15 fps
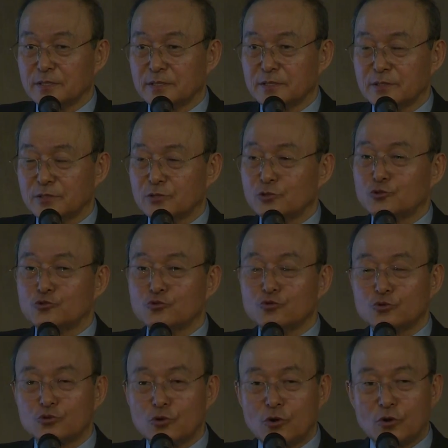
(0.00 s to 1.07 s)
예. 그리고
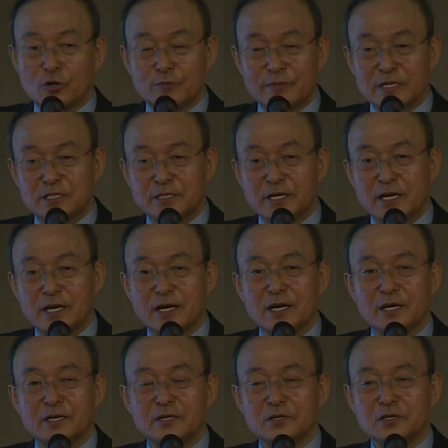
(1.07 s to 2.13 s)
중국도 얼마 전에